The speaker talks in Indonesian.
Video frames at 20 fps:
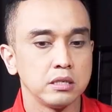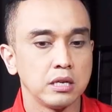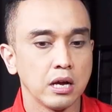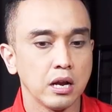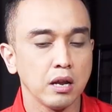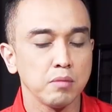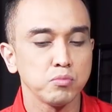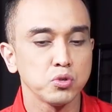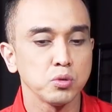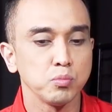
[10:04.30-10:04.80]

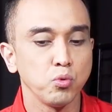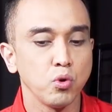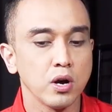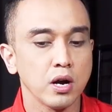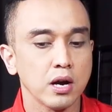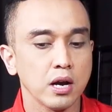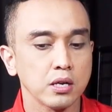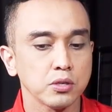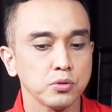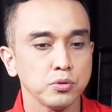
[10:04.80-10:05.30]
Dalam sebuah
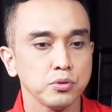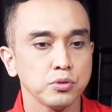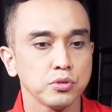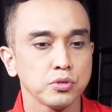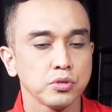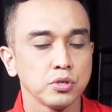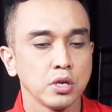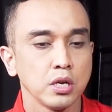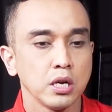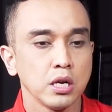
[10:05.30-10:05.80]

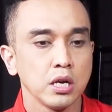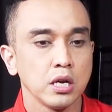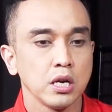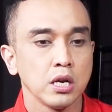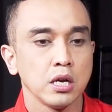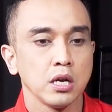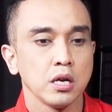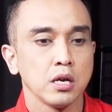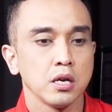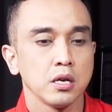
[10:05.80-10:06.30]
kasus,
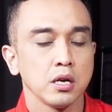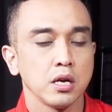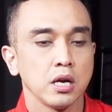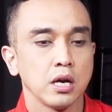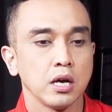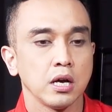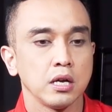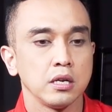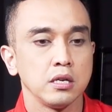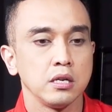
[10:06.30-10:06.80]

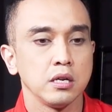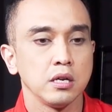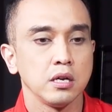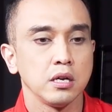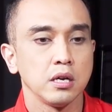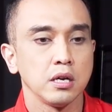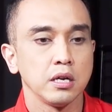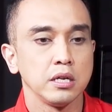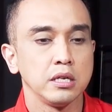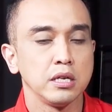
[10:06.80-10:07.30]

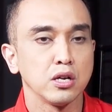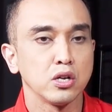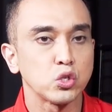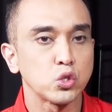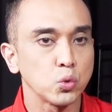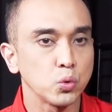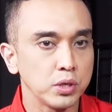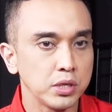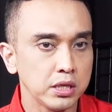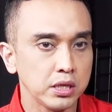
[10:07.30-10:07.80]
ada yang
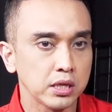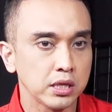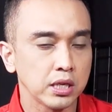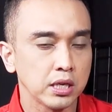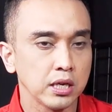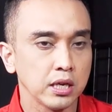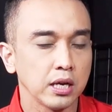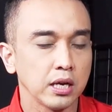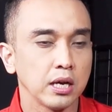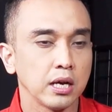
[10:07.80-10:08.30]
sulit,
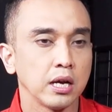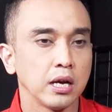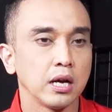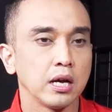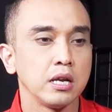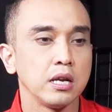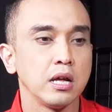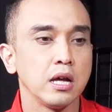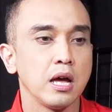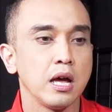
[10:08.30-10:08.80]

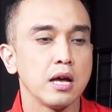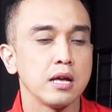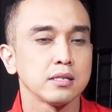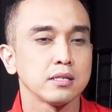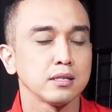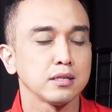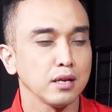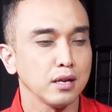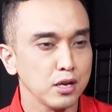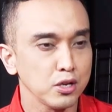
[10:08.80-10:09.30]
ada
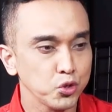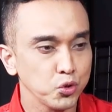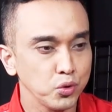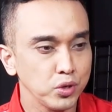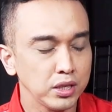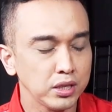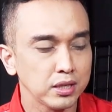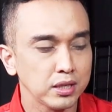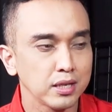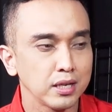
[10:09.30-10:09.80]
setengah
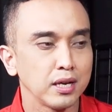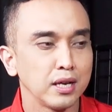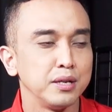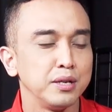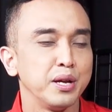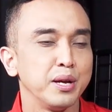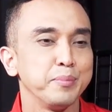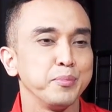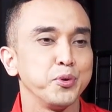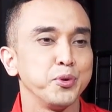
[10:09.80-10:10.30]
sulit,
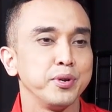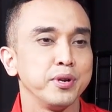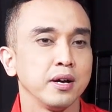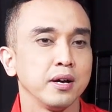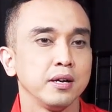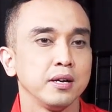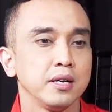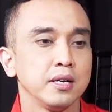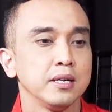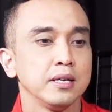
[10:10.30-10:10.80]
ada yang mudah.
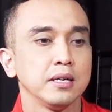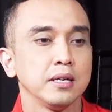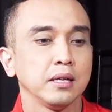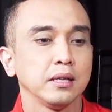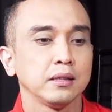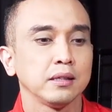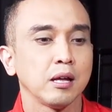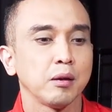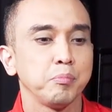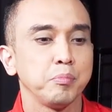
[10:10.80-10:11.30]

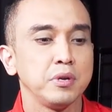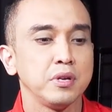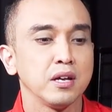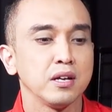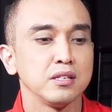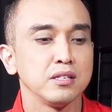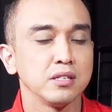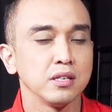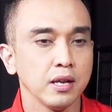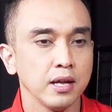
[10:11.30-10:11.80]
Tapi
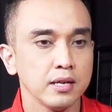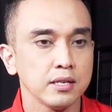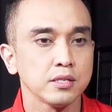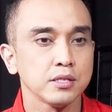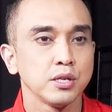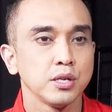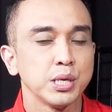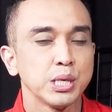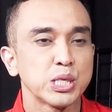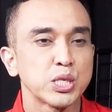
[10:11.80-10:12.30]
yang
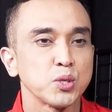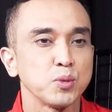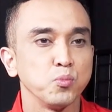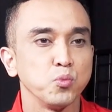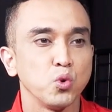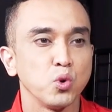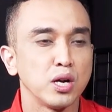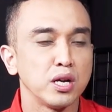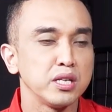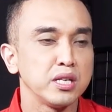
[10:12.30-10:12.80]
jelas
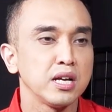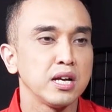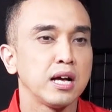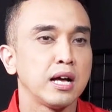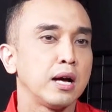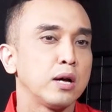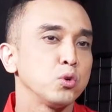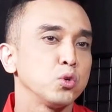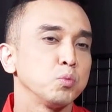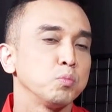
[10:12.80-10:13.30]
semuanya
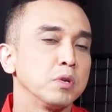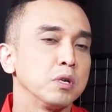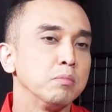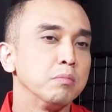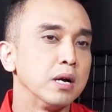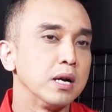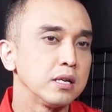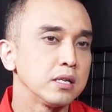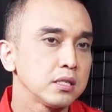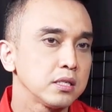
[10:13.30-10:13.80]
harus
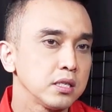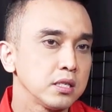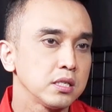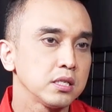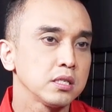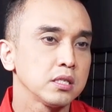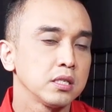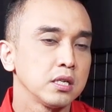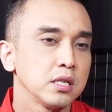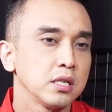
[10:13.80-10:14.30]

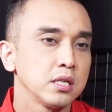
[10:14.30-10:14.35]
berbasis